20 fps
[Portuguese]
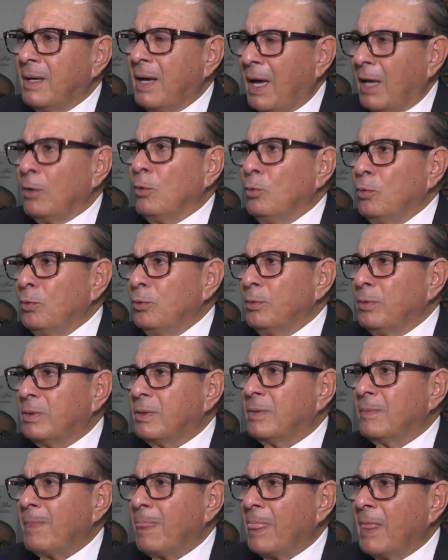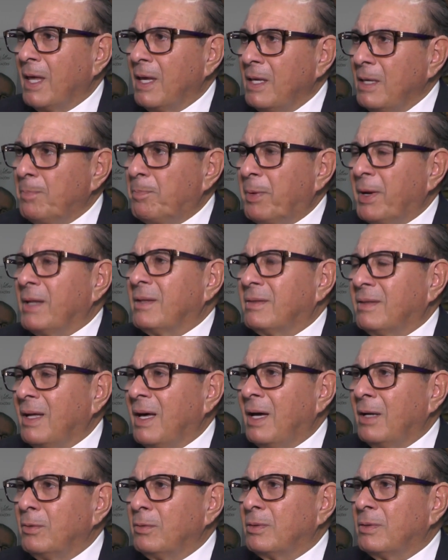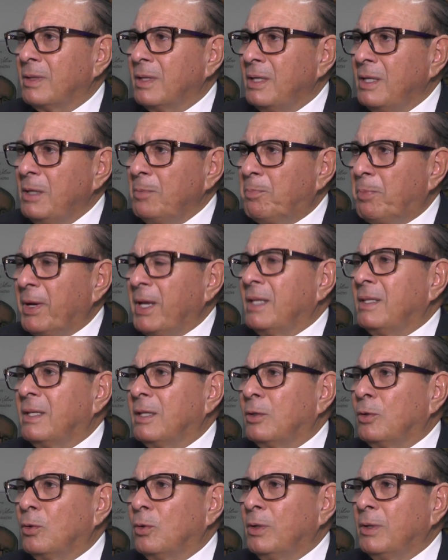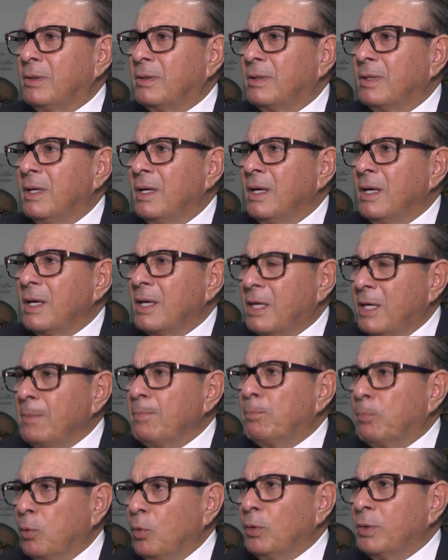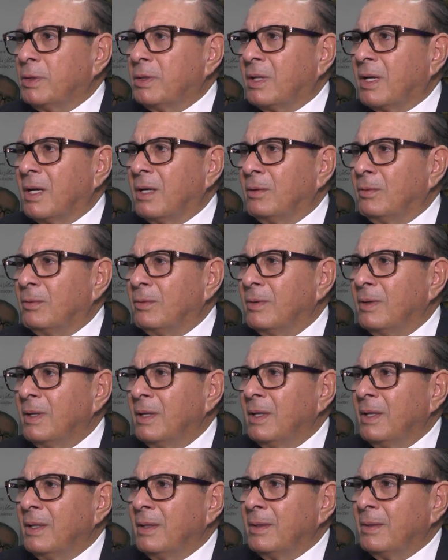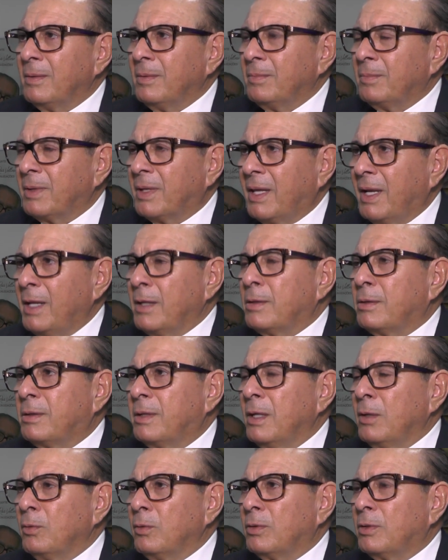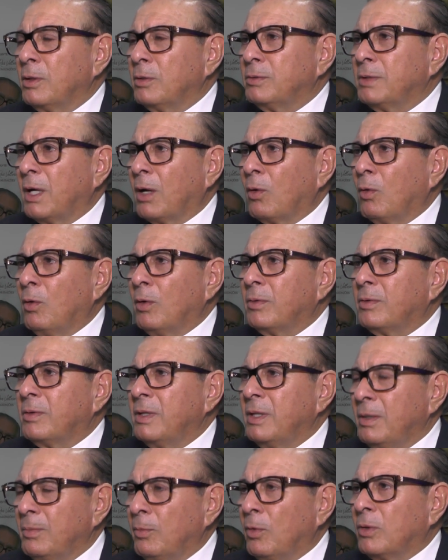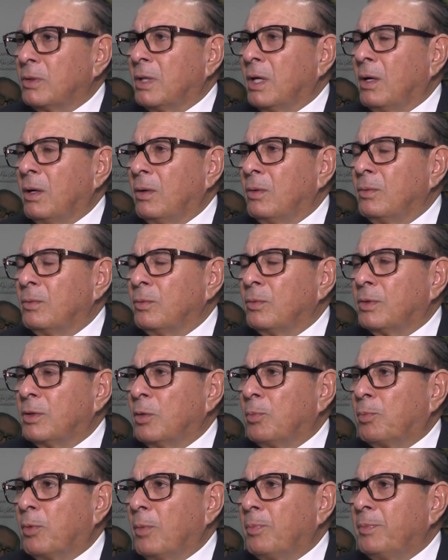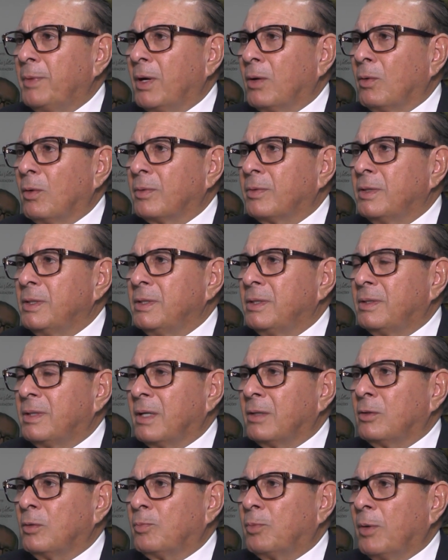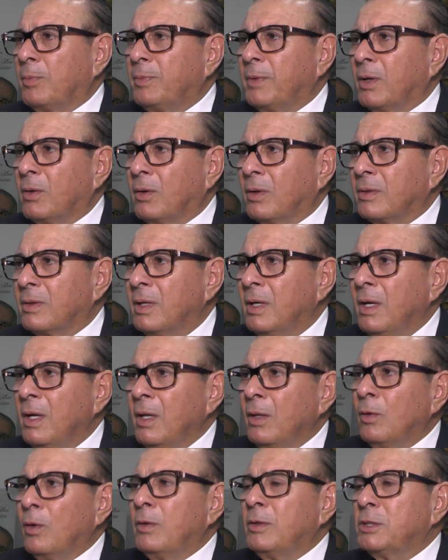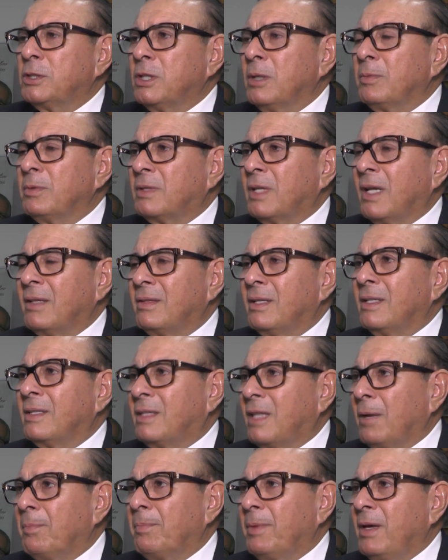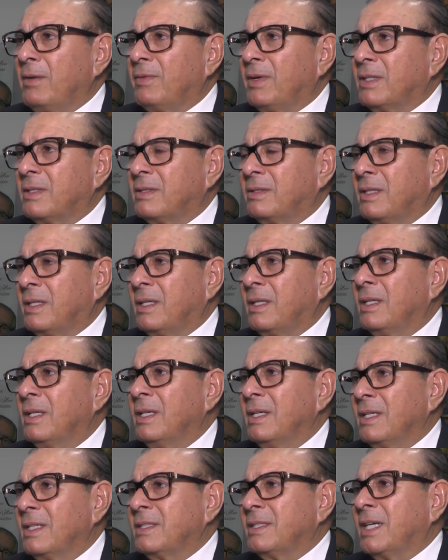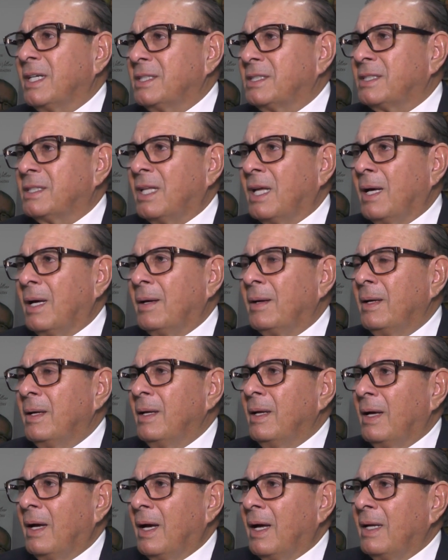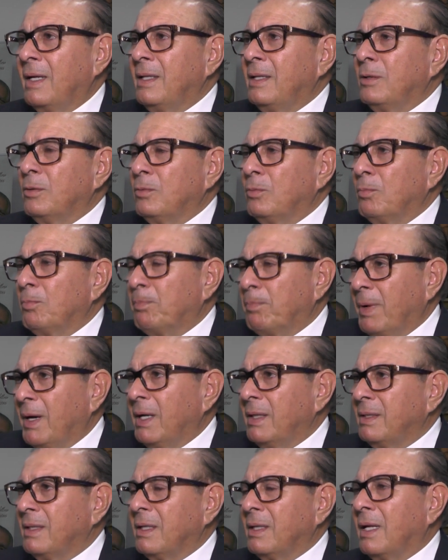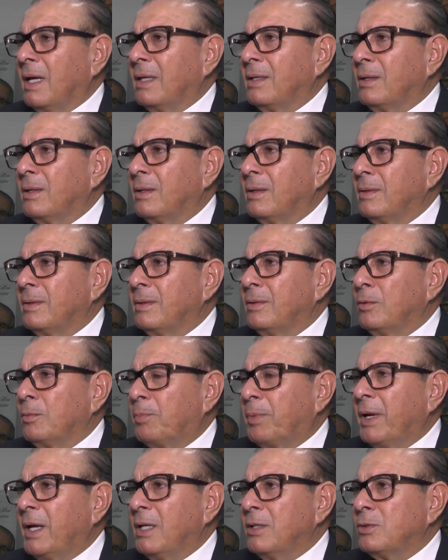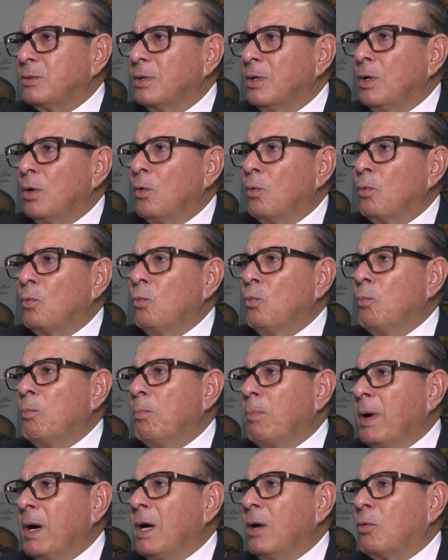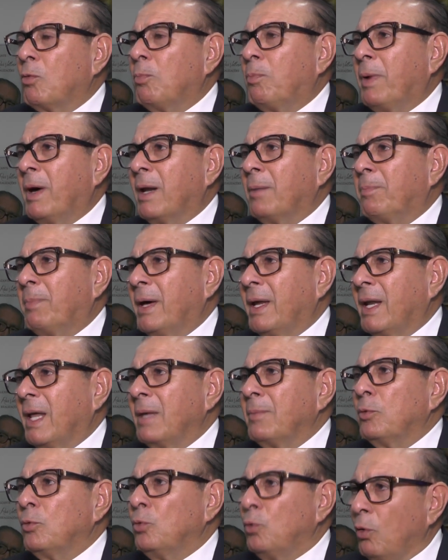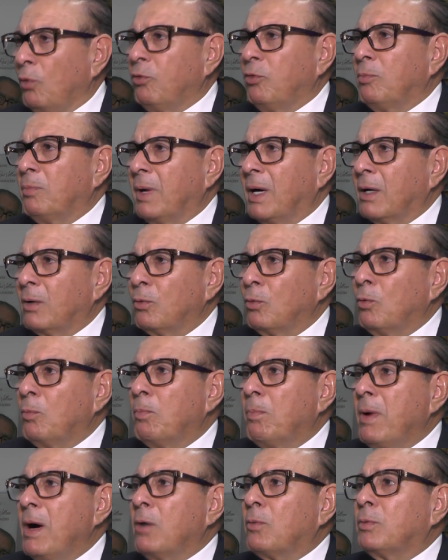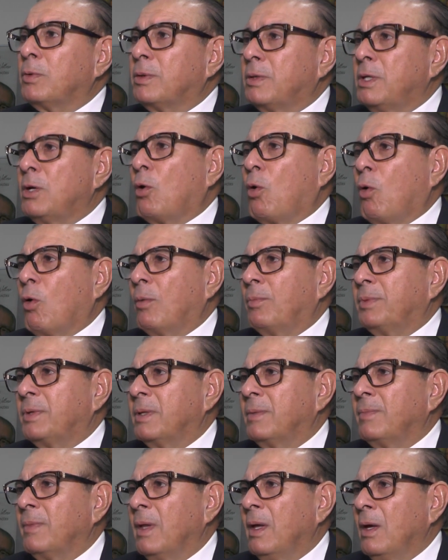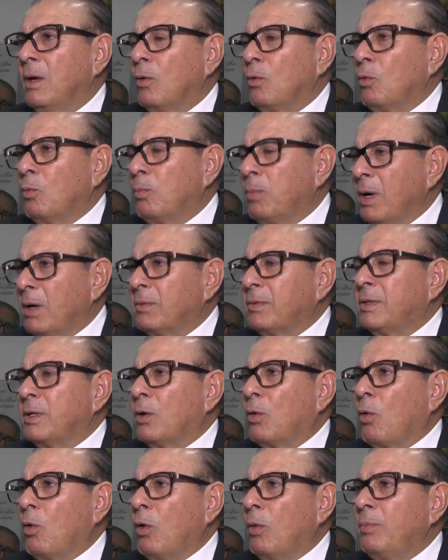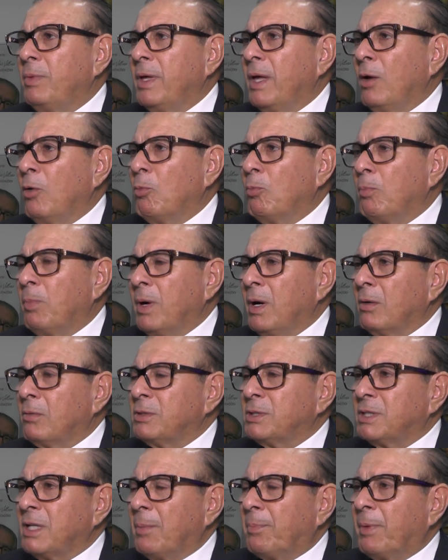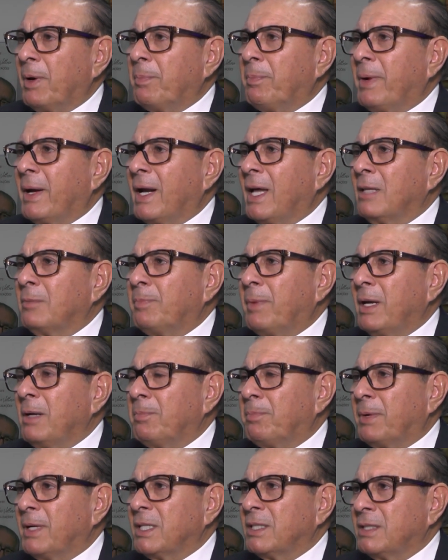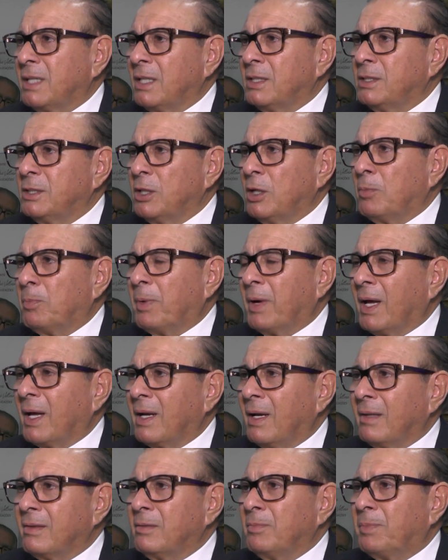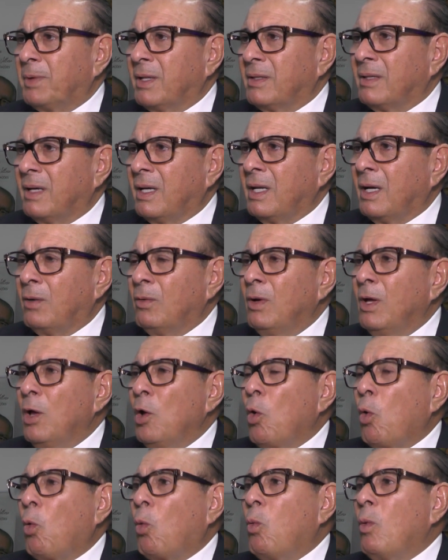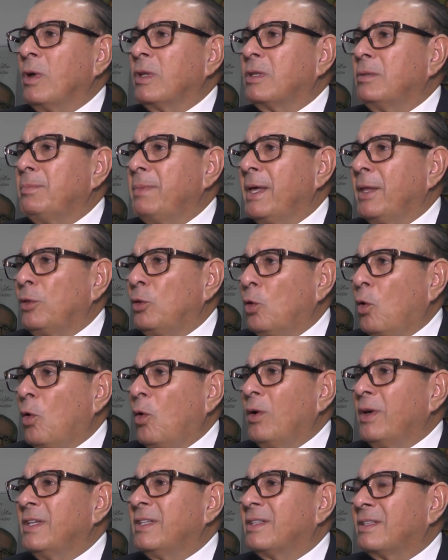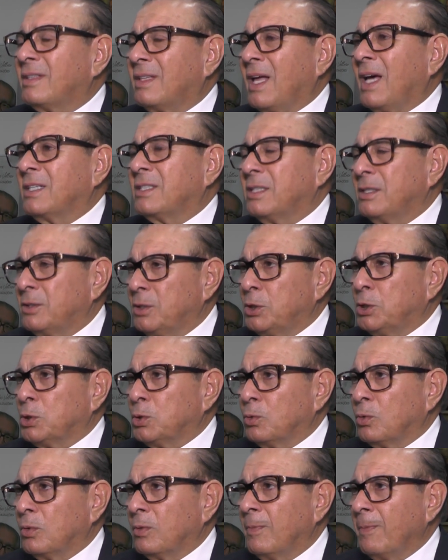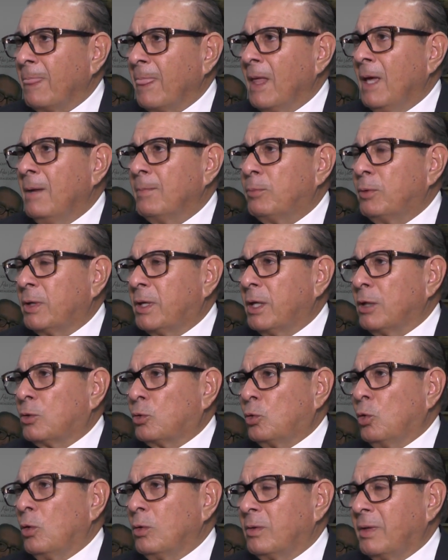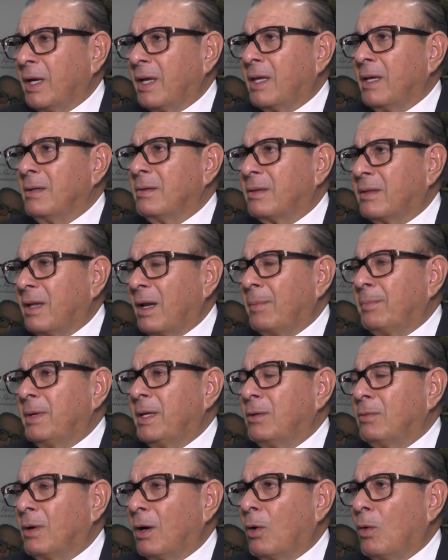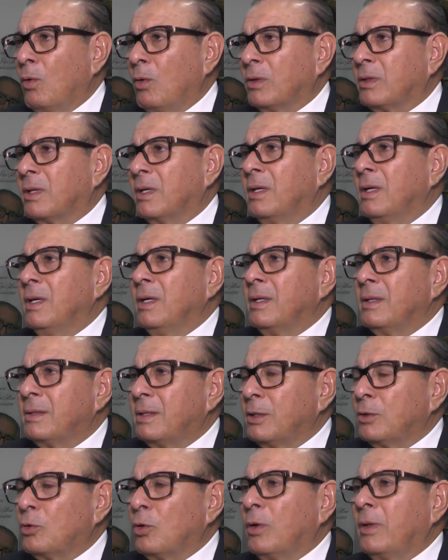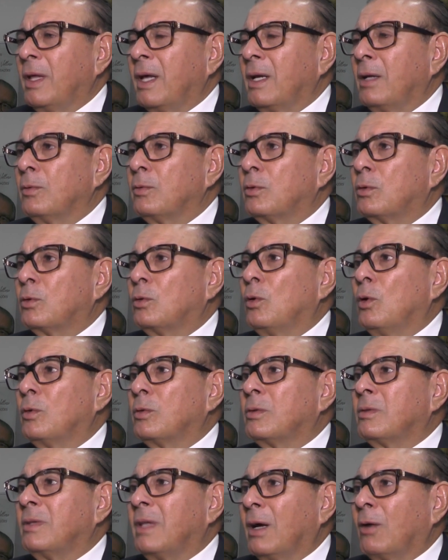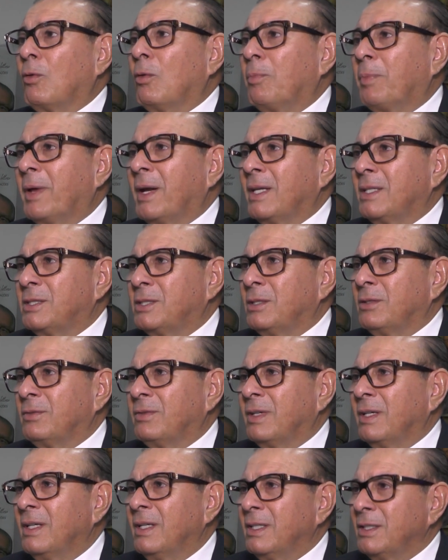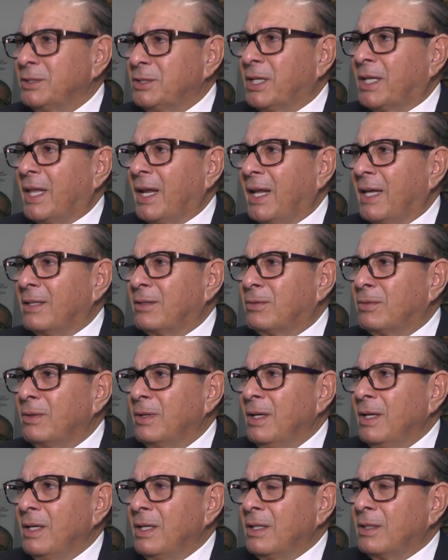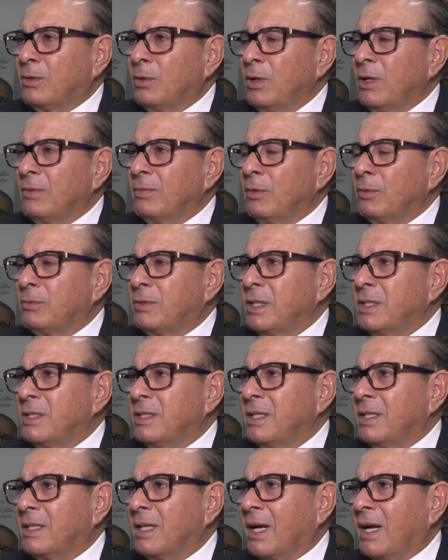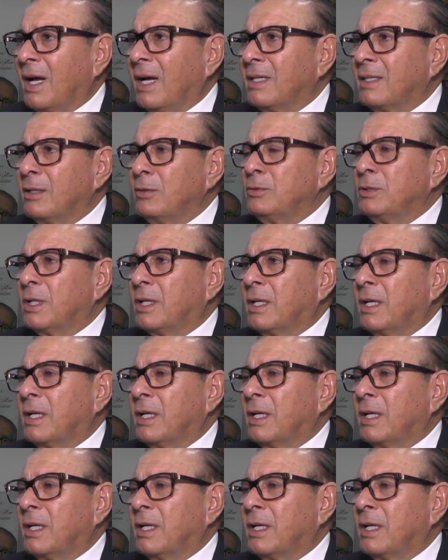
alunos empresários, empreendedores que buscam crescer nos seus negócios e montar o seu próprio negócio, iniciar seu próprio negócio. Nós estamos trazendo, também vai ser, já está ali o banner lá da, no prédio, um banco para Parnaíba, um novo banco, o Banco Cicobi. O Banco Cicobi é um banco que está preparado para emprestar dinheiro para a classe empresarial com as menores taxas de juros, porque todos aqueles que abrirem uma conta se tornarão sócios da cooperativa de crédito. Então eles vão ter direito a cartão de